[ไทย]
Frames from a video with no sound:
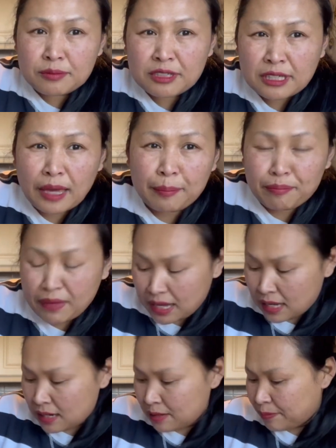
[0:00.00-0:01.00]
เก็บมา
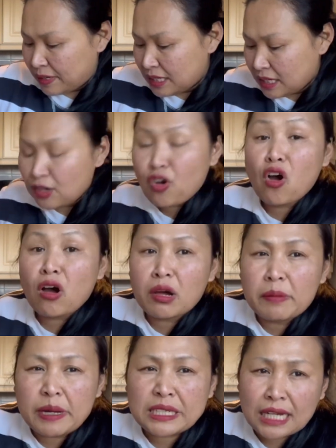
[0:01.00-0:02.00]
ไปเดินออก
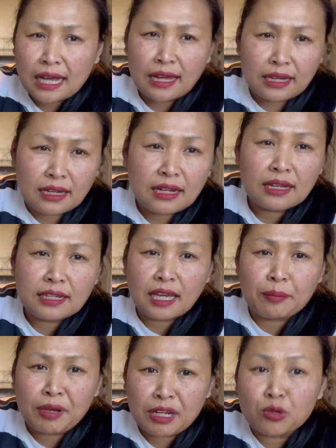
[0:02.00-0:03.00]
กำลังกายก็เลยเก็
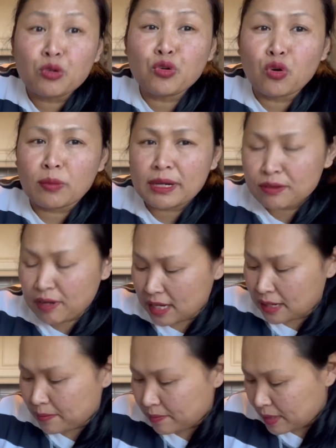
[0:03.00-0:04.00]
บเห็ดหูหนูมาด้วย
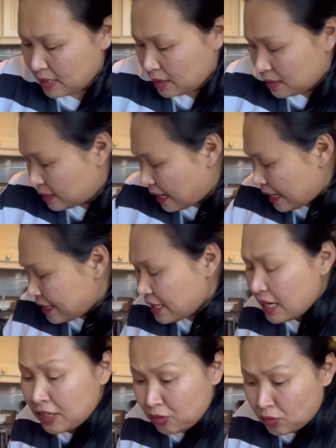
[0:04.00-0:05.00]
ได้เย
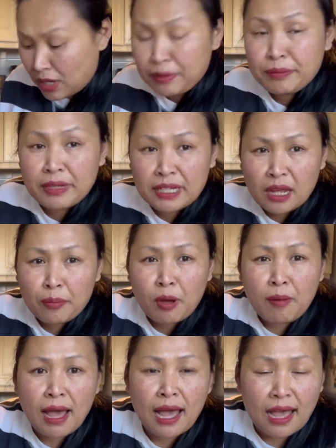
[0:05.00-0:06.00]
อะอยู่นะเพื่อนๆนะ เพราะ
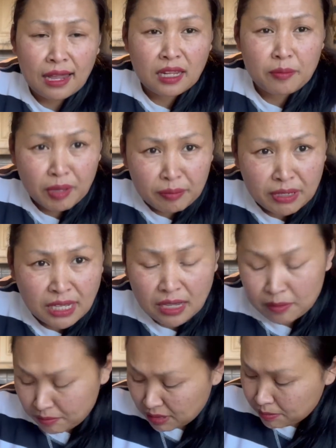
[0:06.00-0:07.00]
ว่าอันนี้มันไม่ใช่
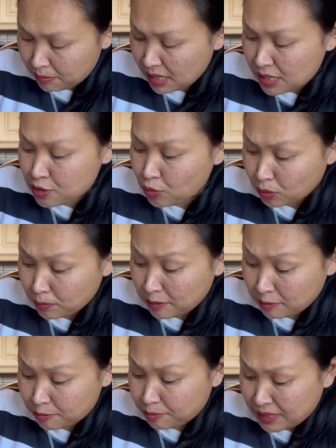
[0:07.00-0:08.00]
มันไม่สด
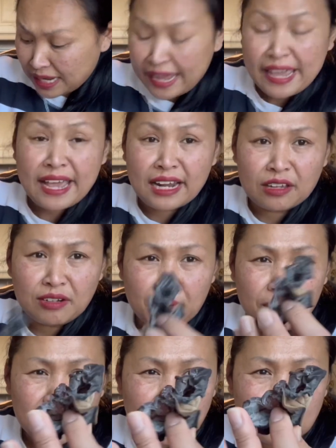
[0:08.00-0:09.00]
มันแห้งแล้วเนี่ย
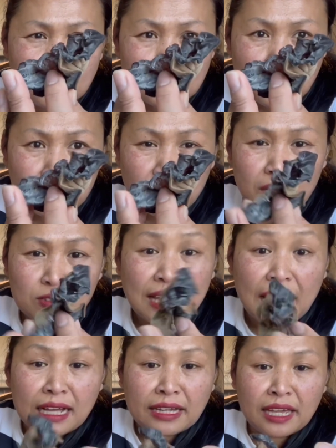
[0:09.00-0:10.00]
นะเหมือนเรา
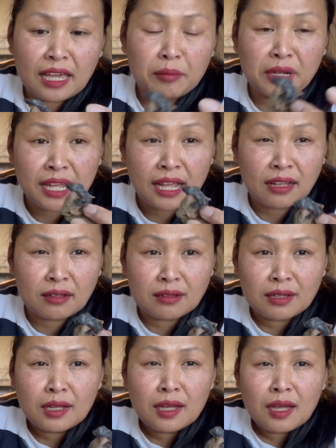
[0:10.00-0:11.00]
ตากแห้งมันแห้ง
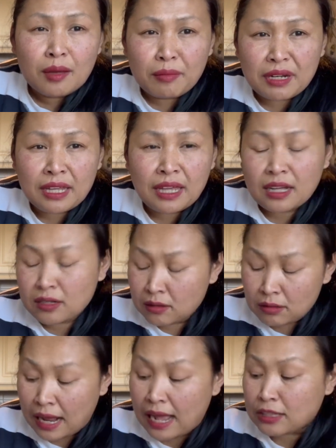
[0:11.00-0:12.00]
มันแห้ง
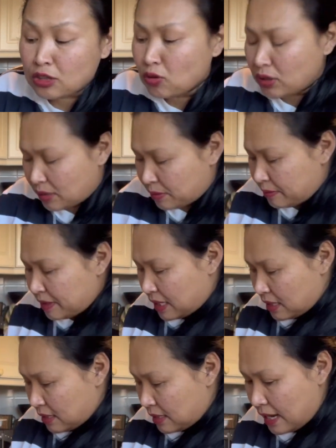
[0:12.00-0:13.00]
คาต้นอ่ะเพื่อ
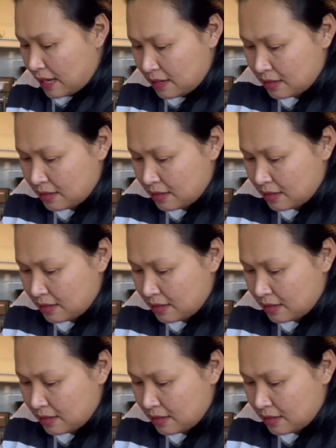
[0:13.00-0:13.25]
นๆนะ